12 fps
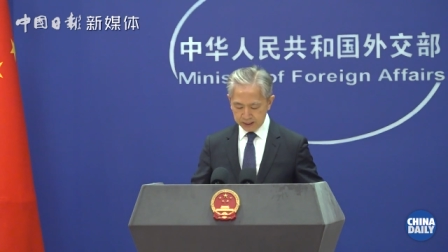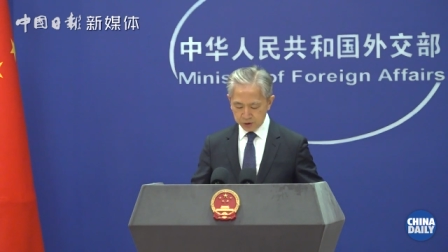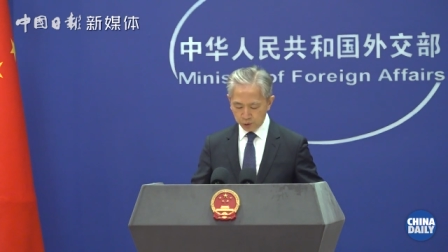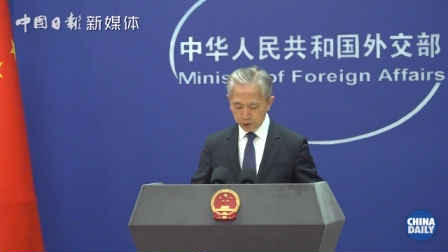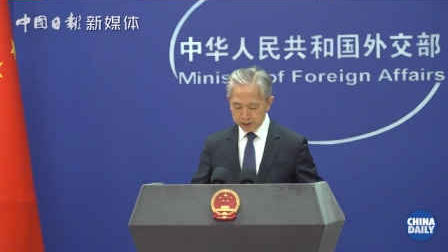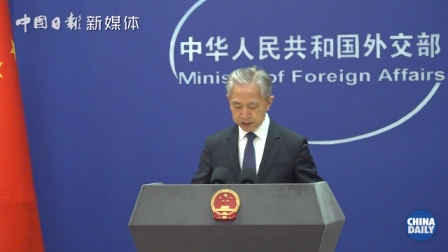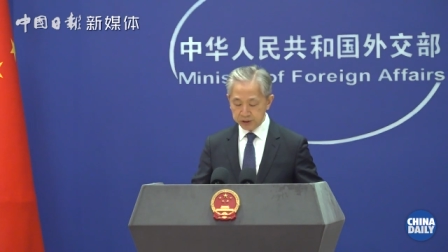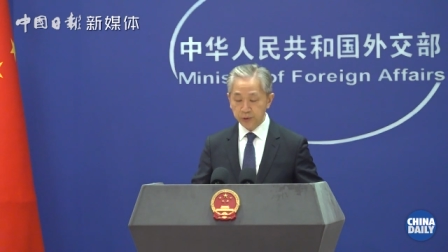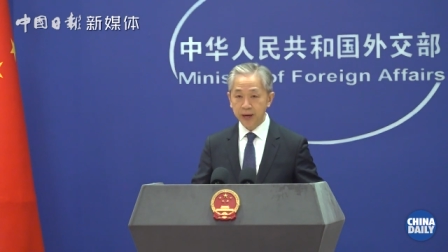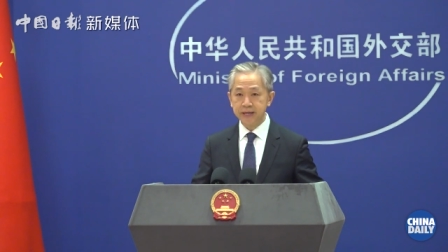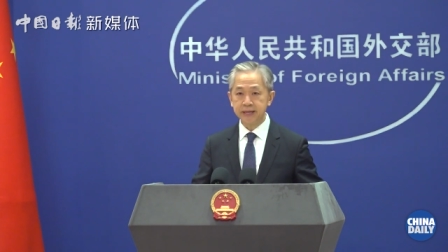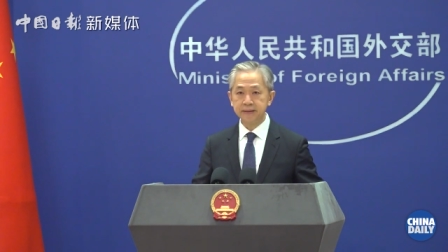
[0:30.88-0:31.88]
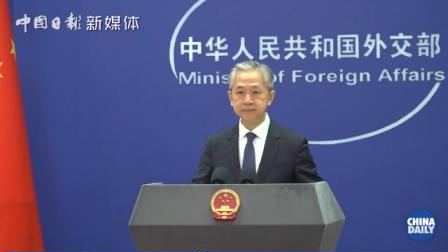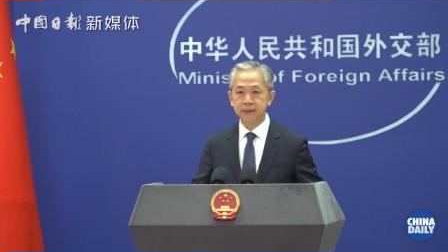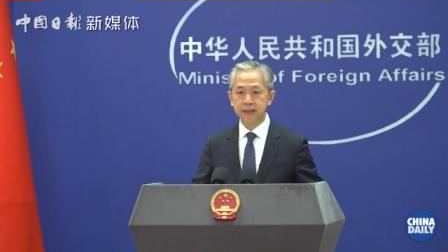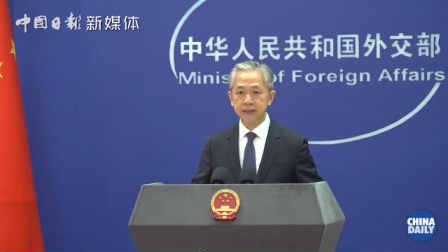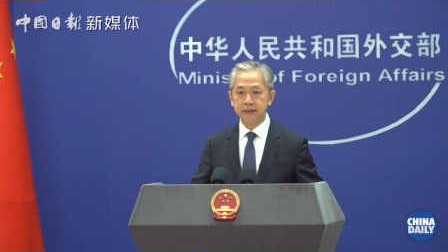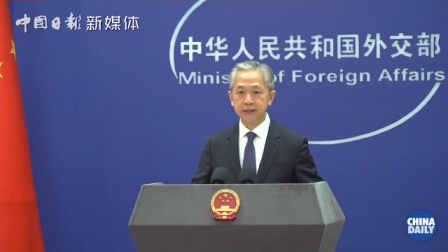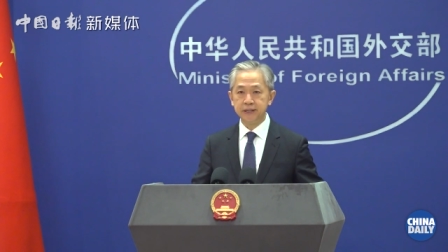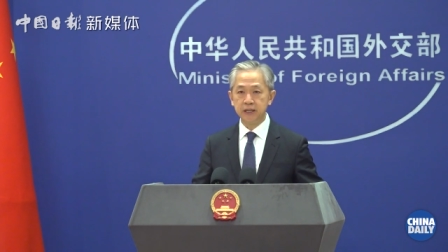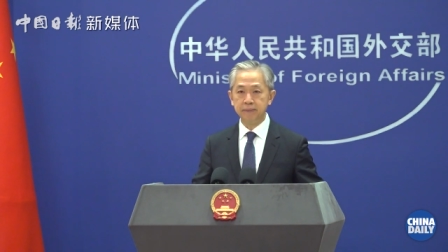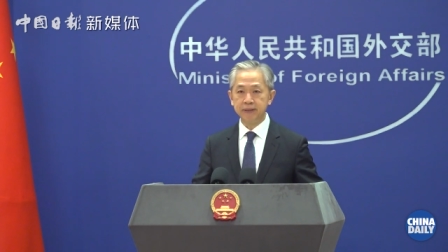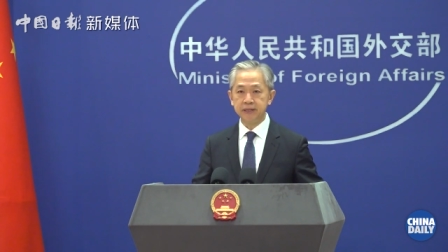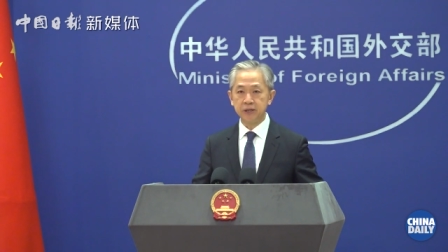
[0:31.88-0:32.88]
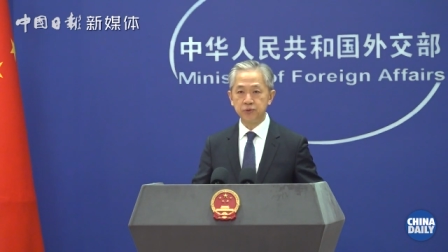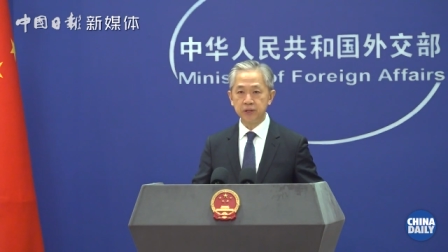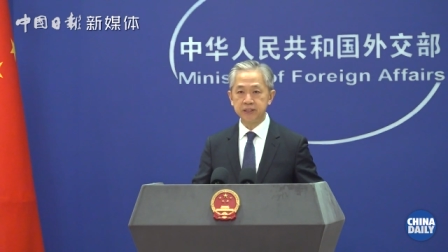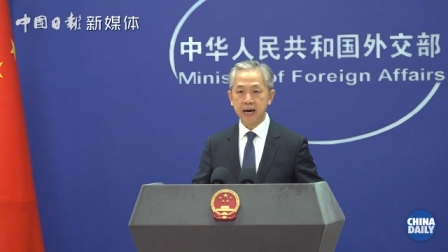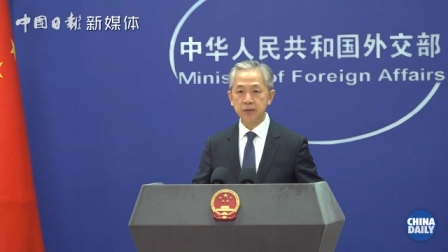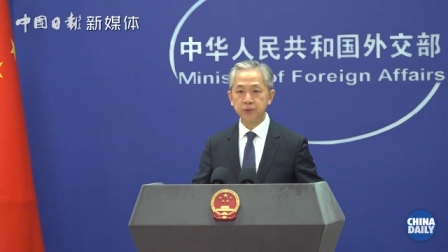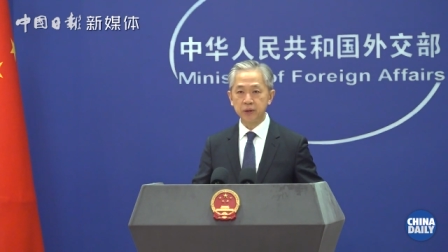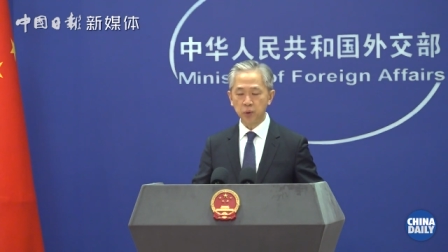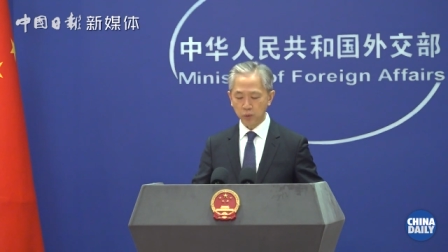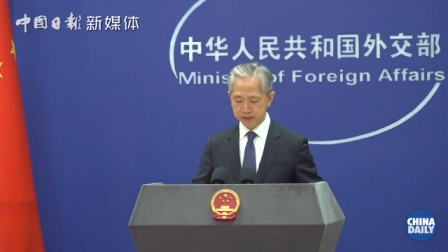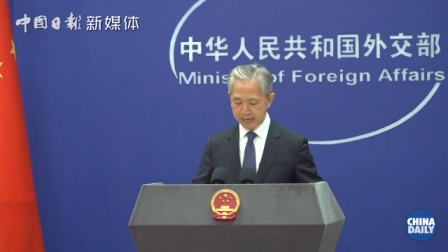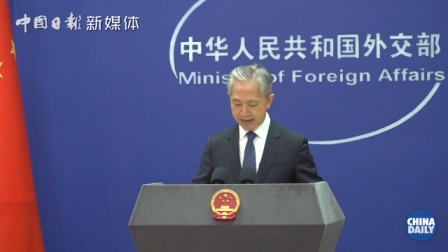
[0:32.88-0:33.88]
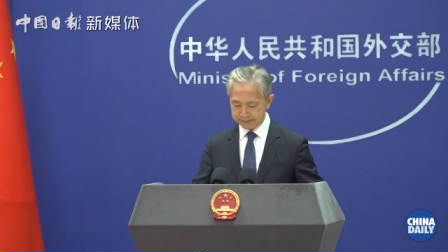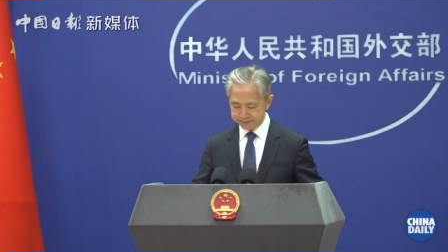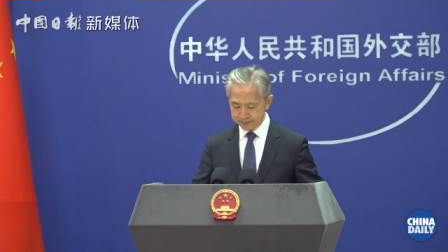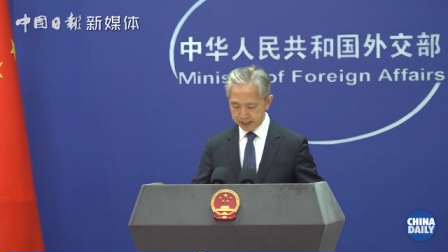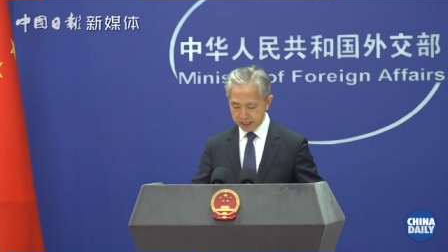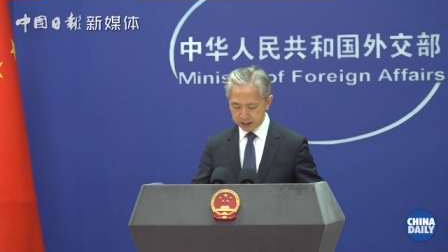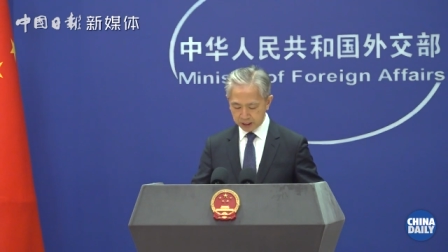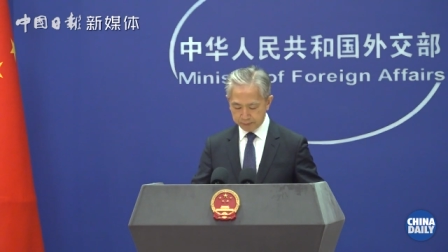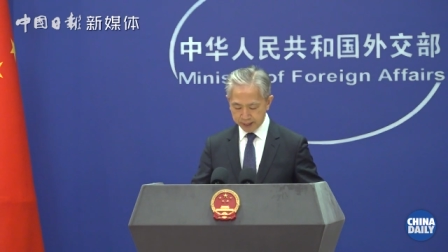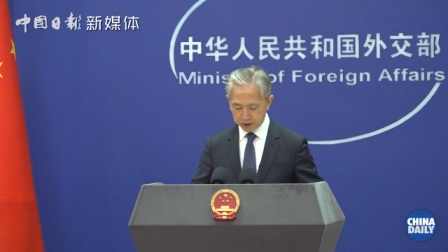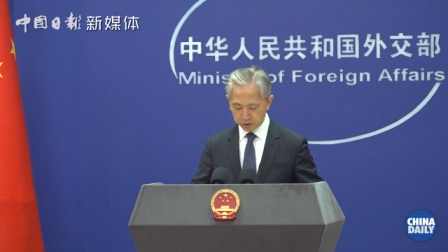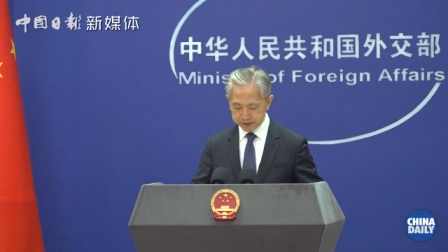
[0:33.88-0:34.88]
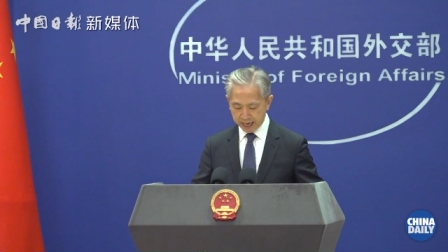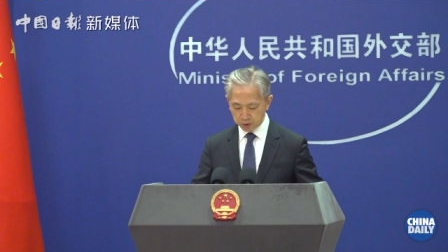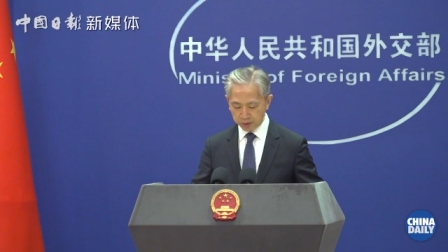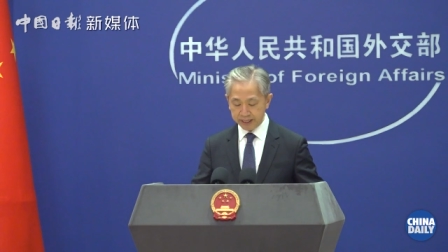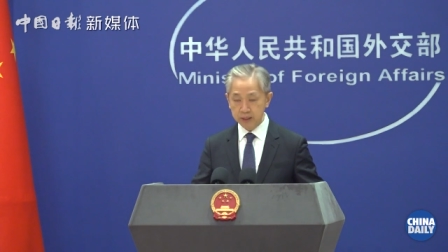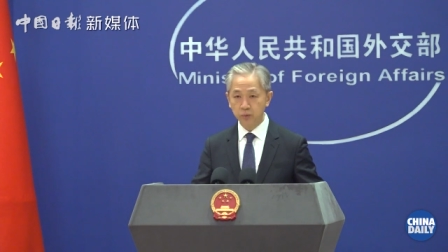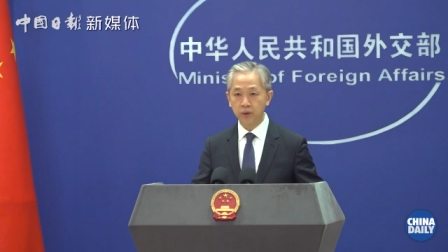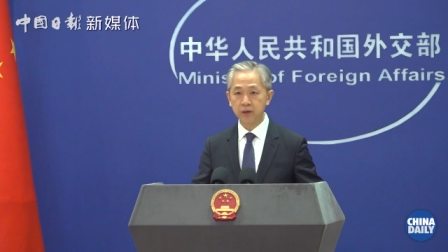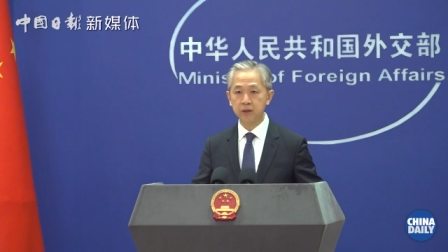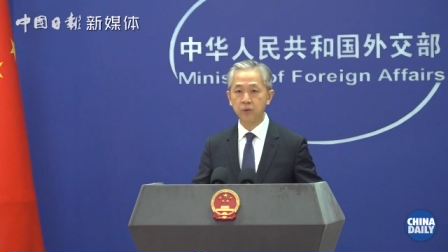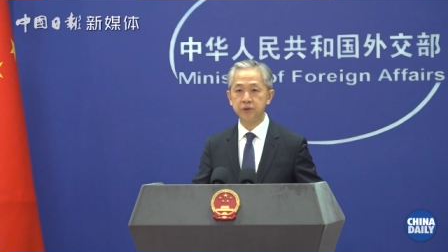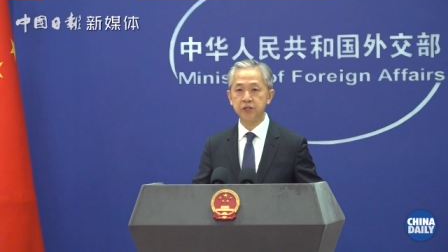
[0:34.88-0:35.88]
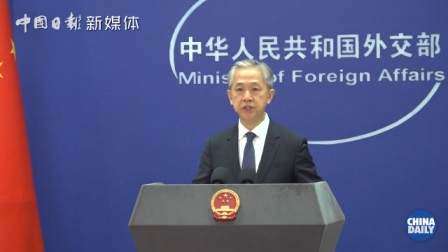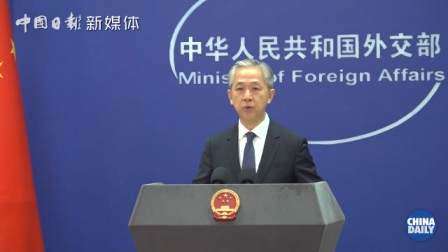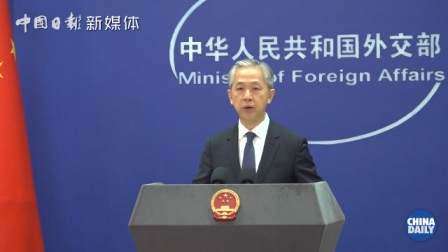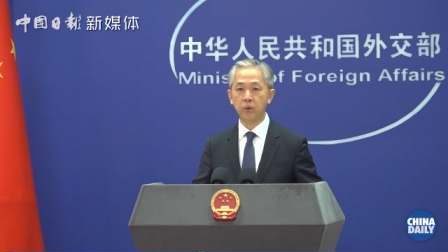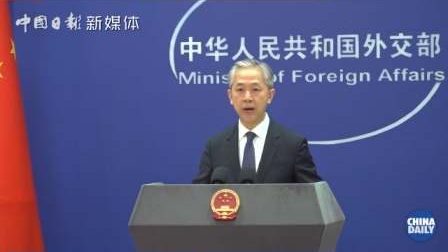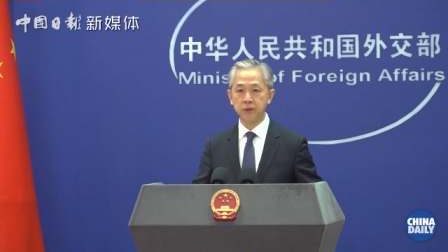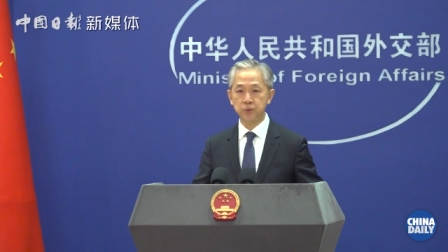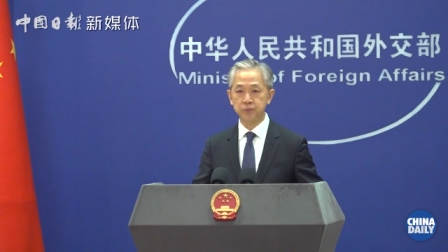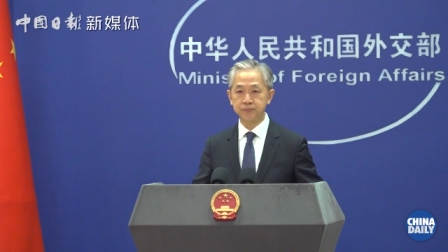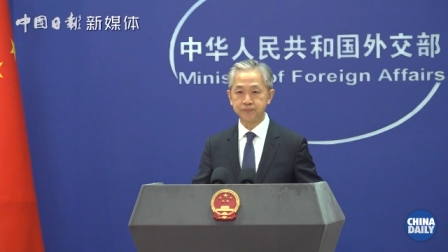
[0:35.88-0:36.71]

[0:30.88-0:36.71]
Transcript: 由于历史原因，日本的军事安全动向一直备受亚洲邻国和国际社会关注。